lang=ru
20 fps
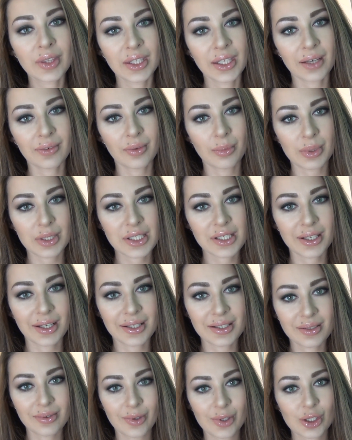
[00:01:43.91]
Я вам
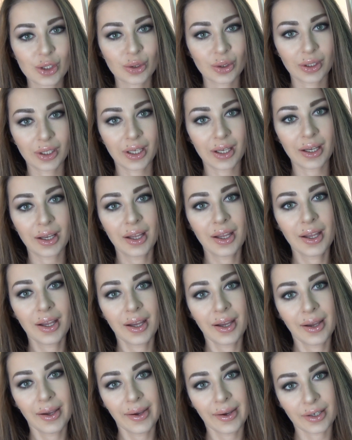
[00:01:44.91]
рассказывала, что я
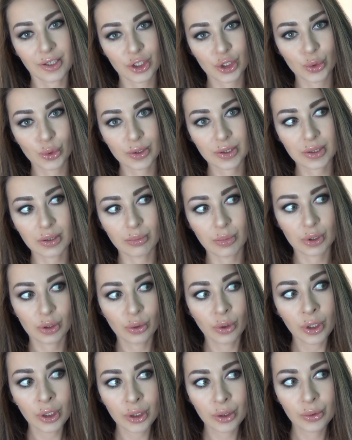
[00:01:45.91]
хожу к
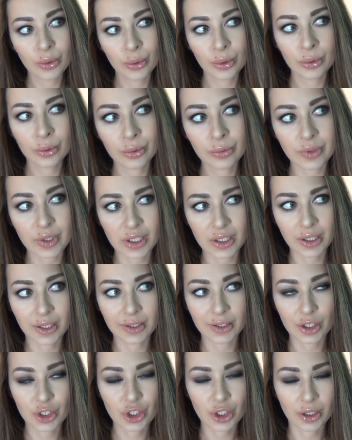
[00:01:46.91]
стоматологу, вернее,
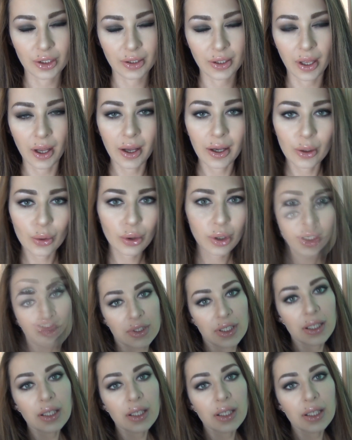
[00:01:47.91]
начинаю ходить.